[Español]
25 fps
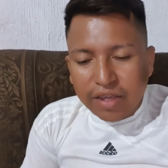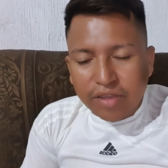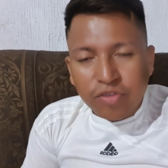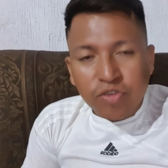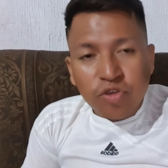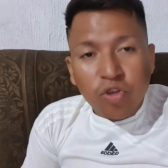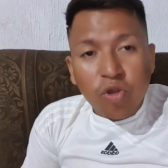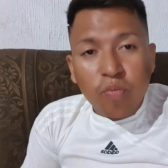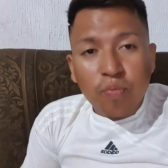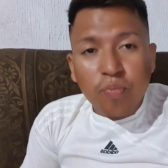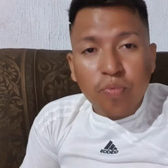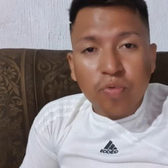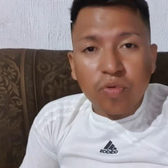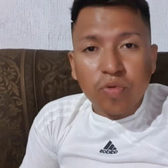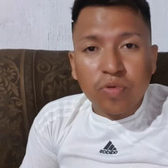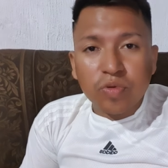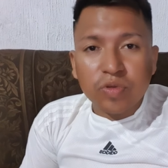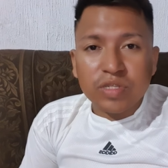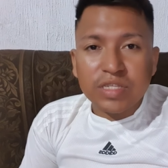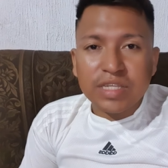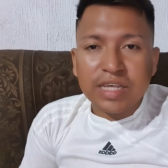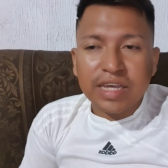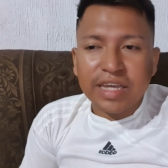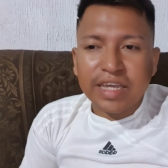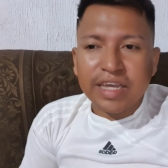yo
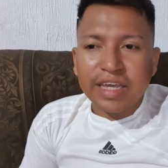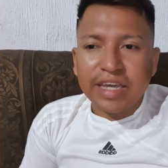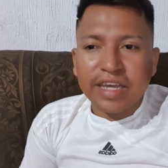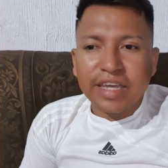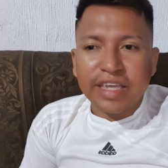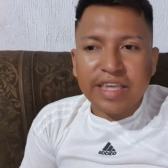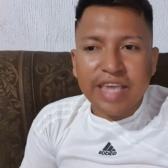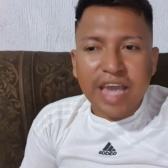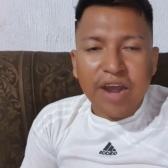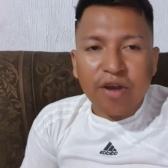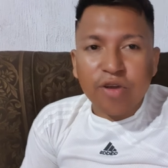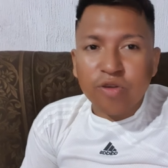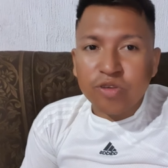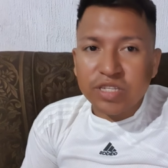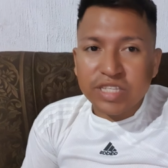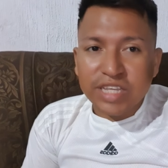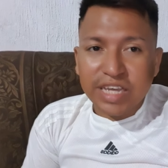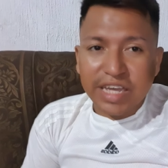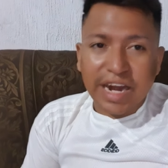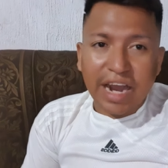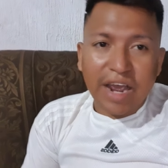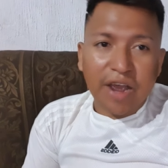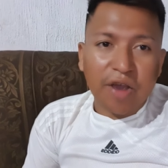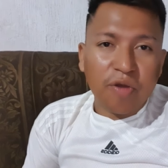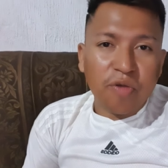puse que ya no
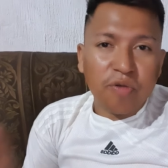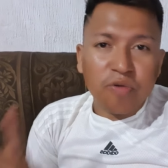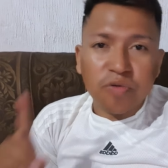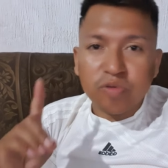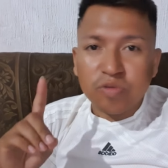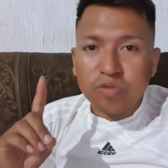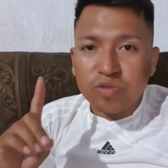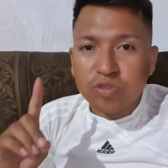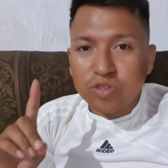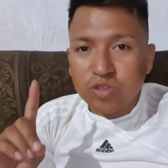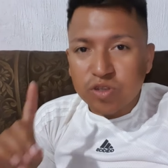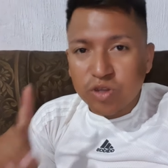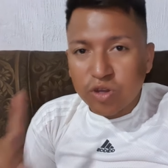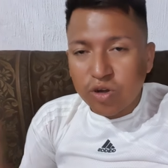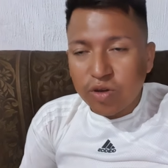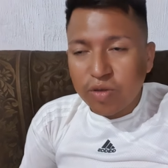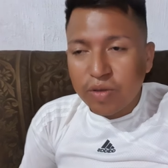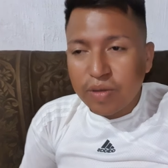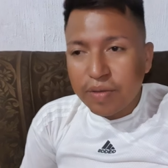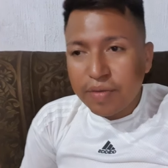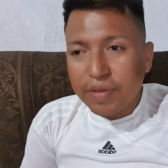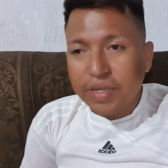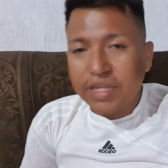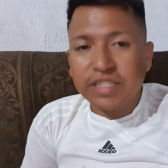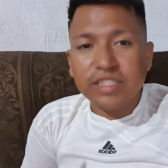será un solo
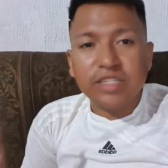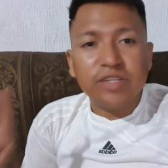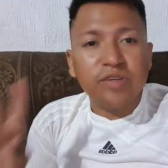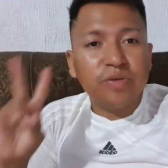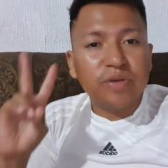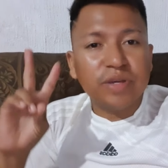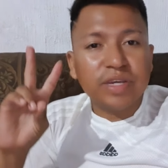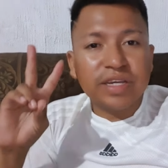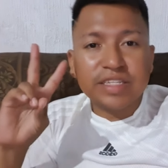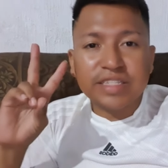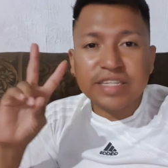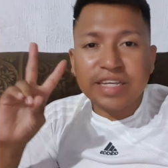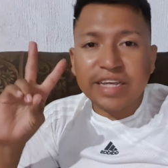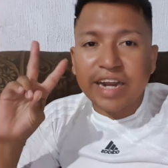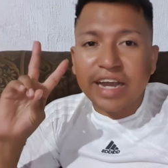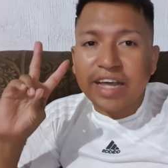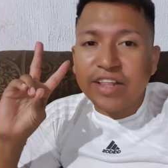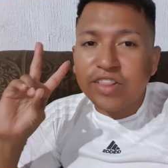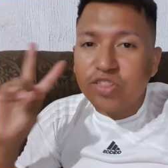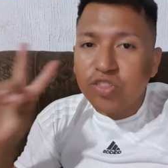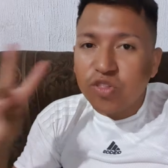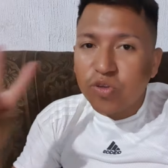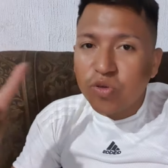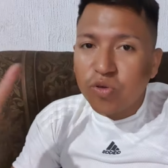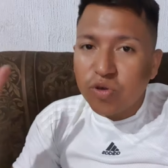bebé, sino que
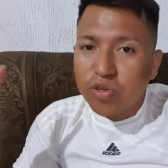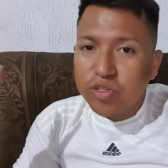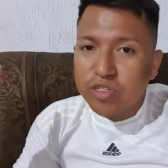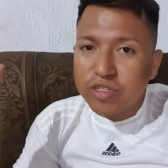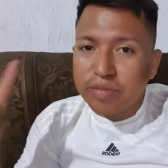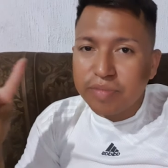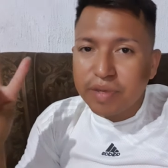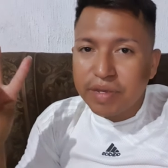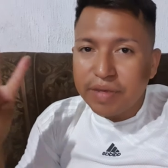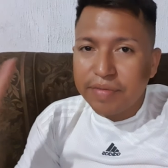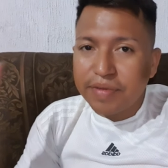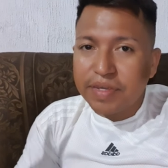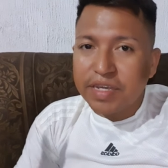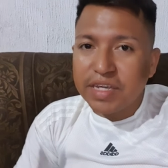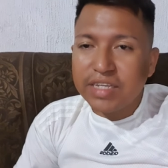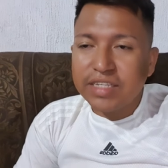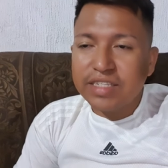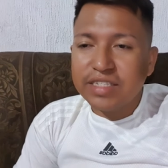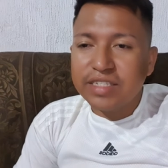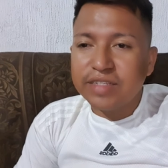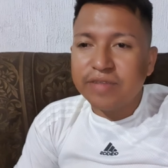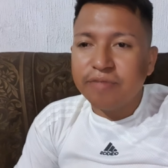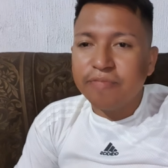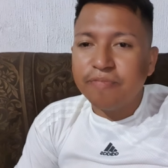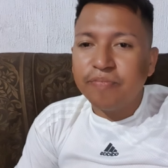serán dos bebés